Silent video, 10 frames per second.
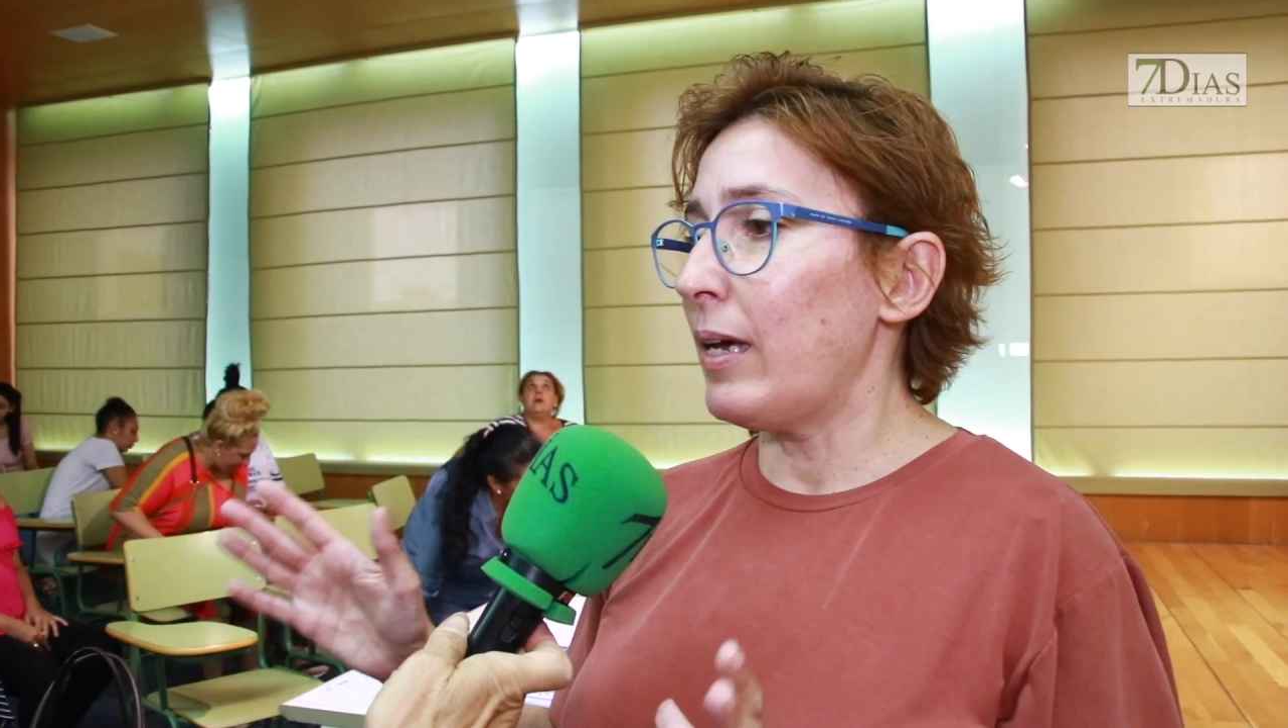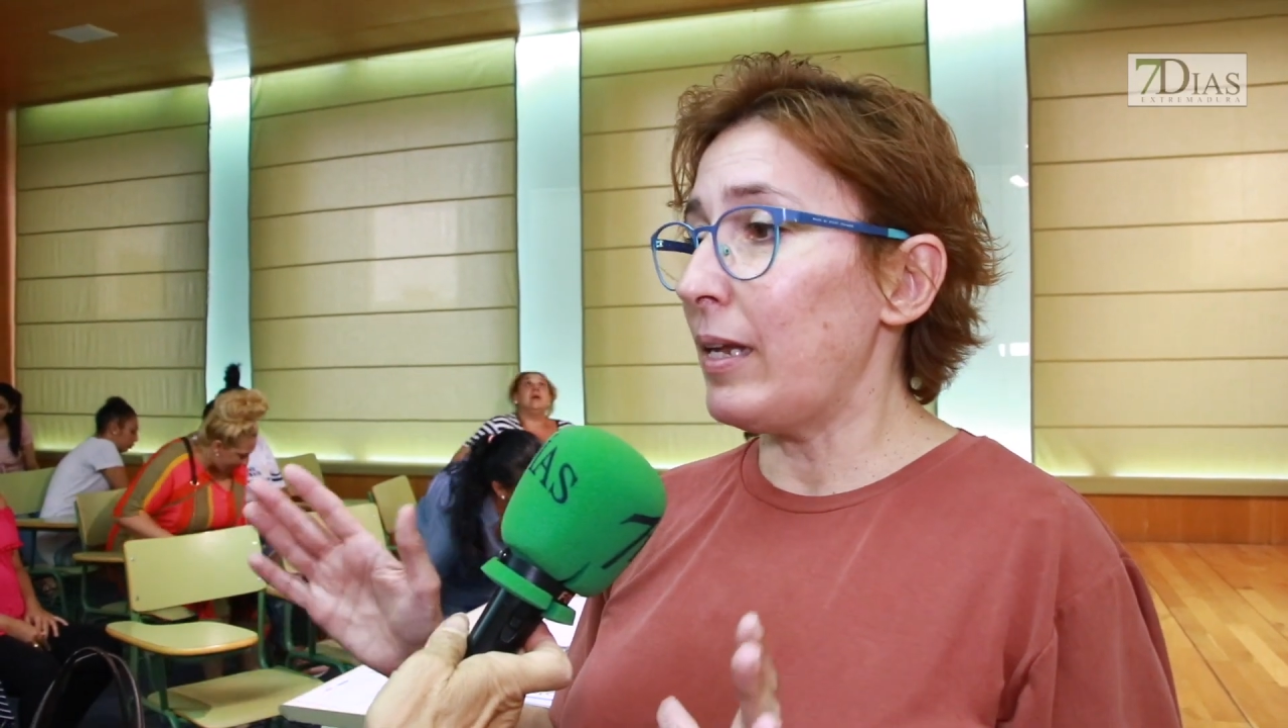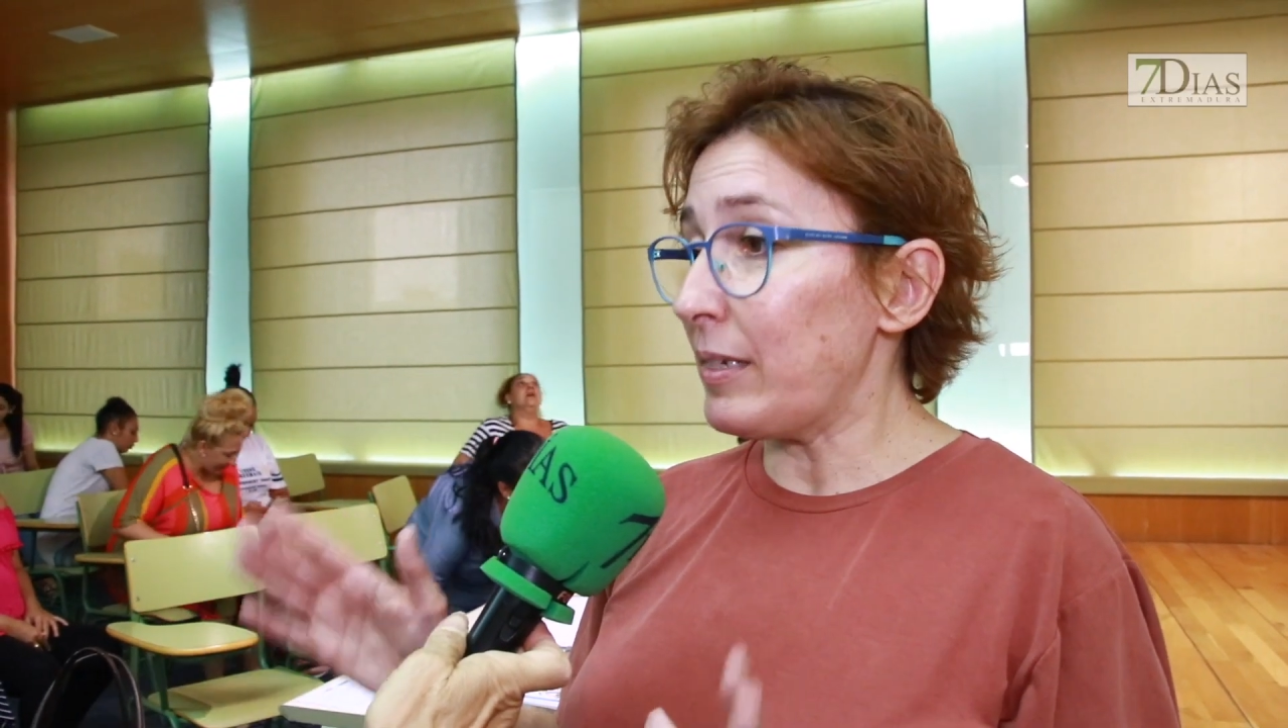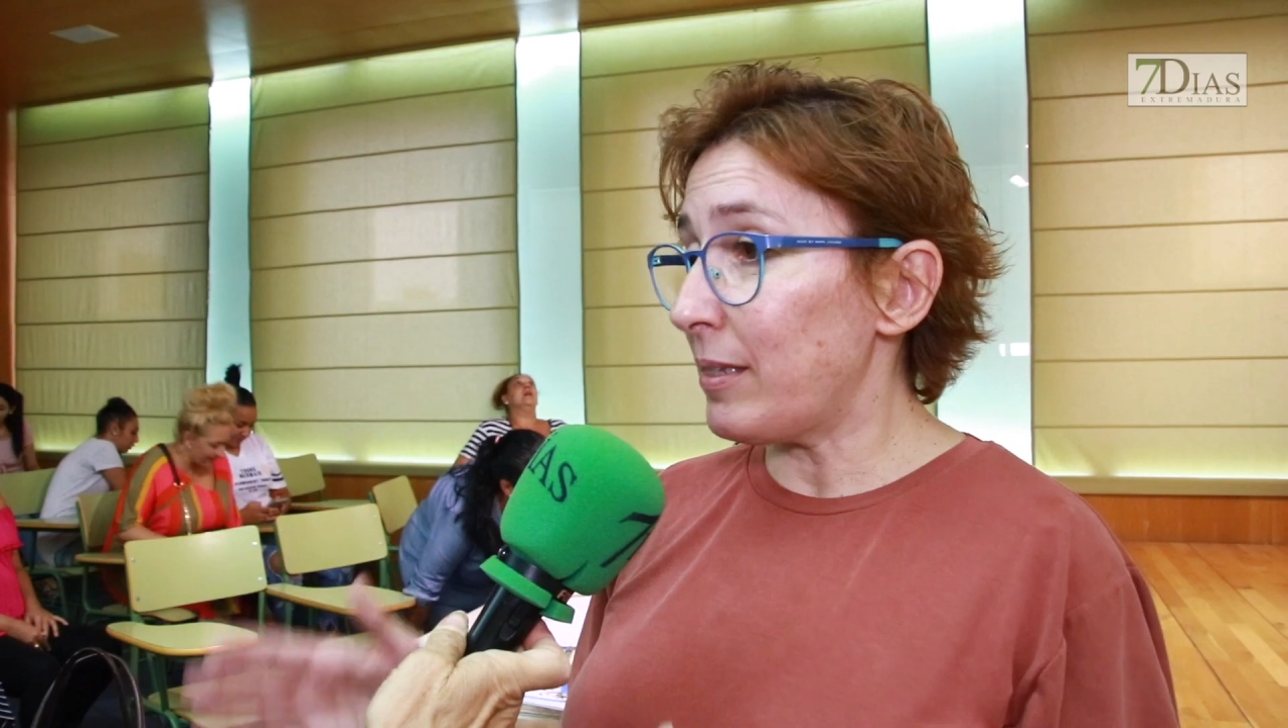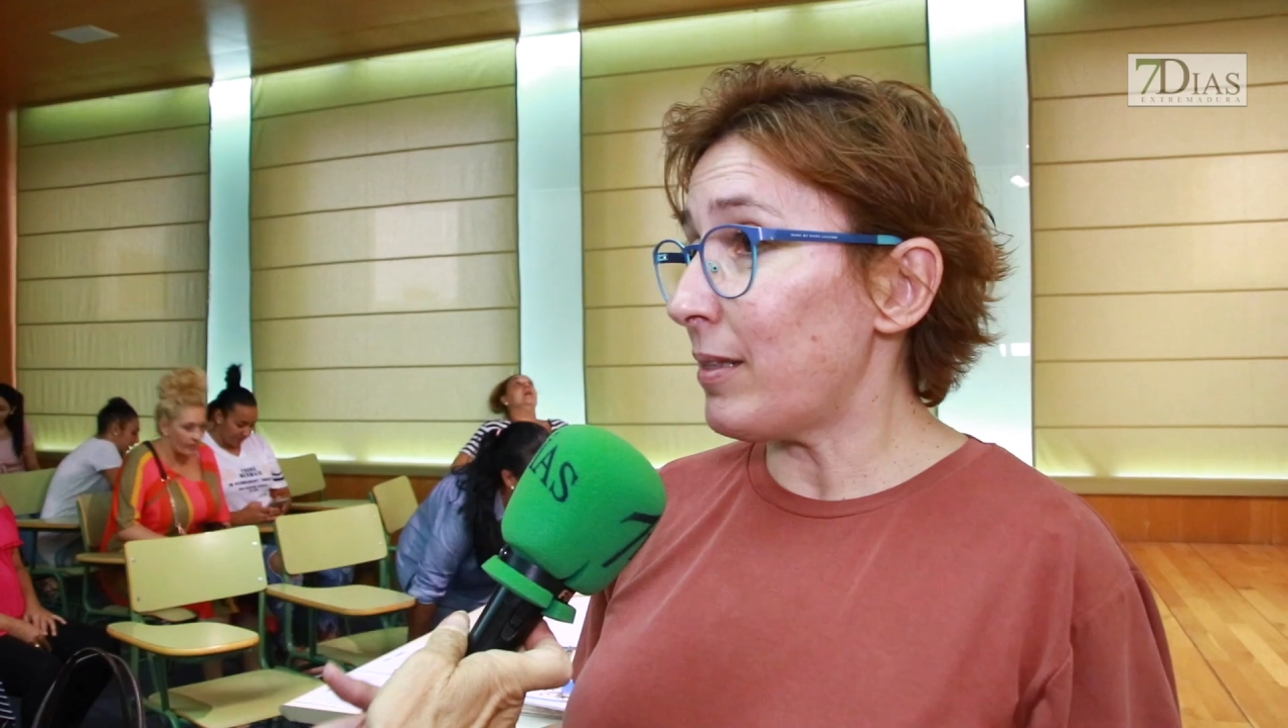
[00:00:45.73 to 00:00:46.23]

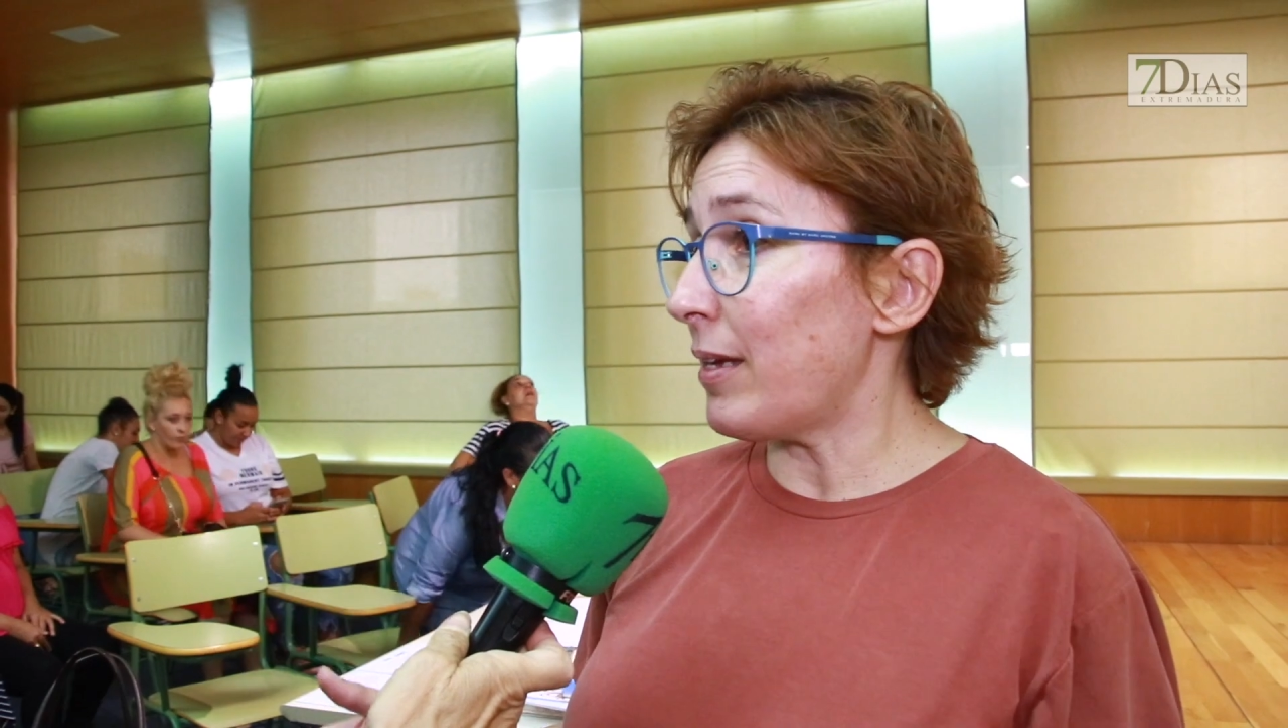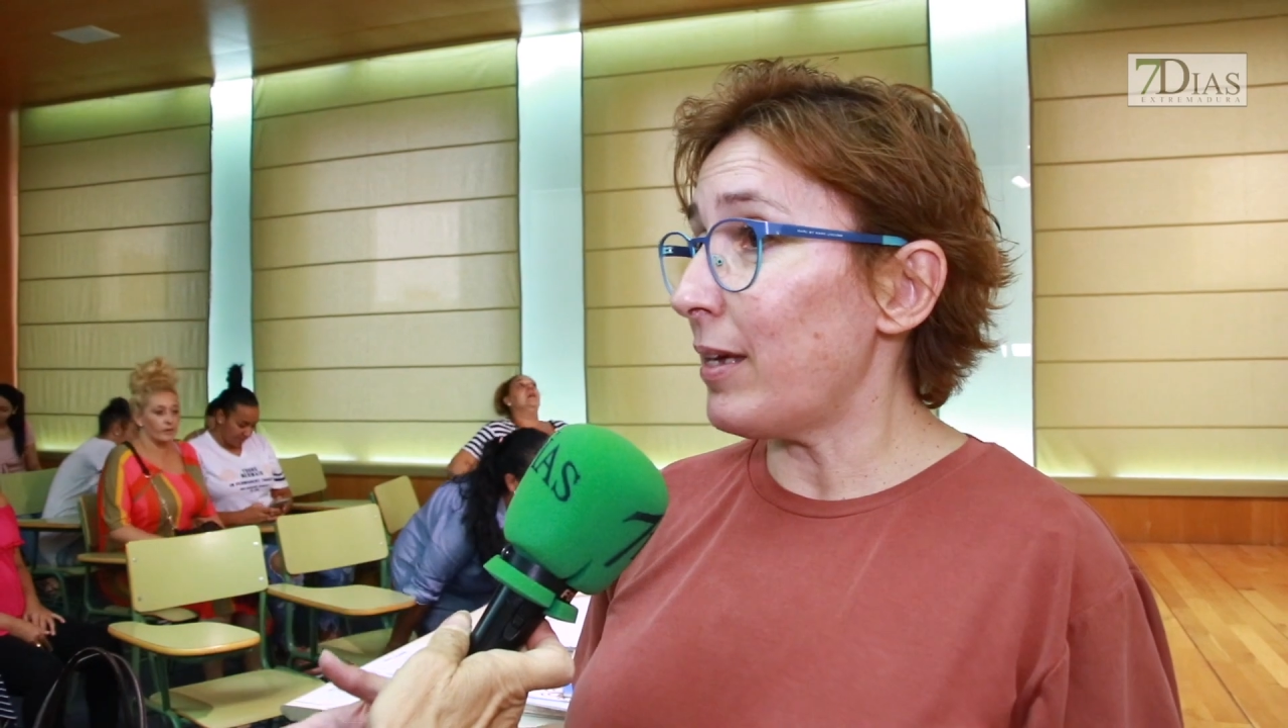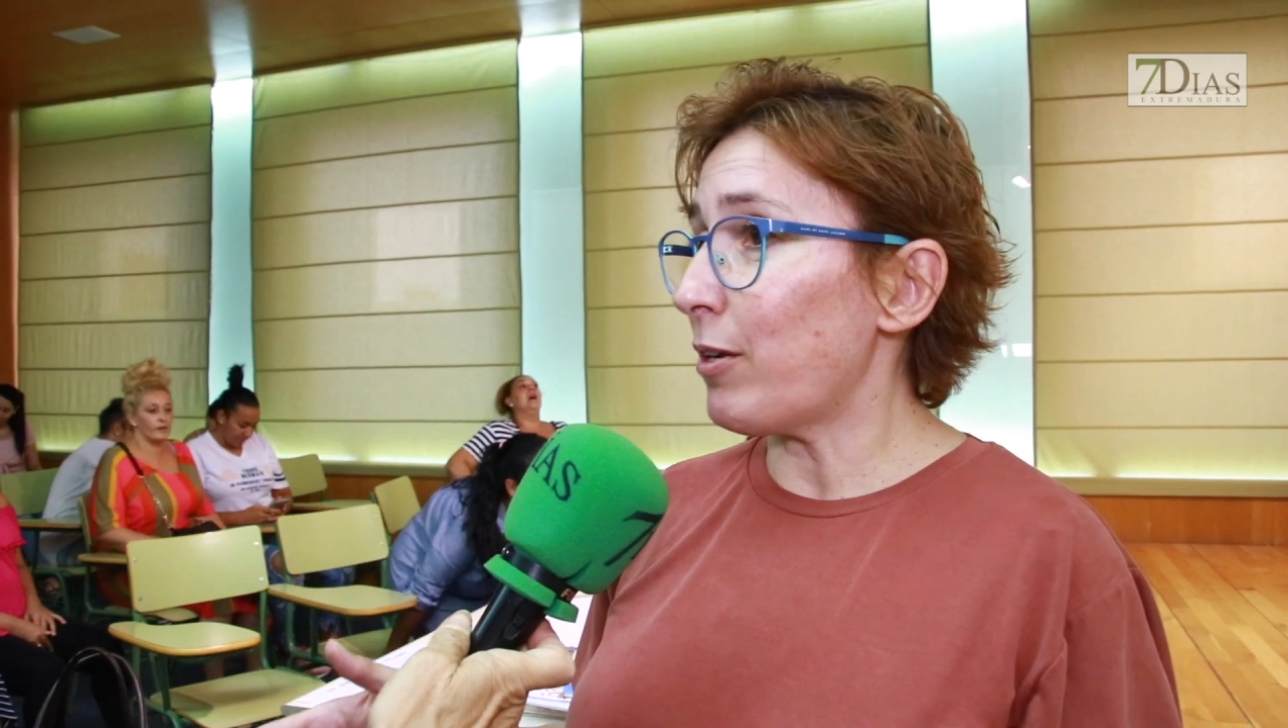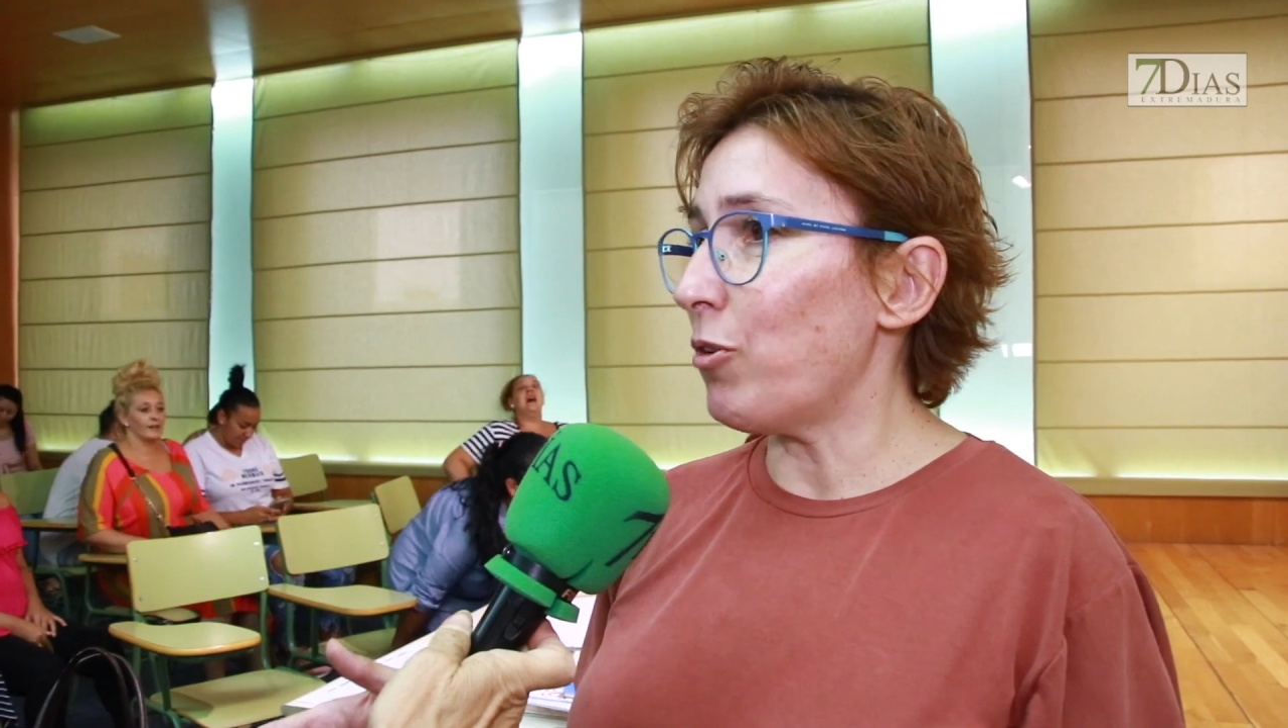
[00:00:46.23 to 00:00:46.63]
Este taller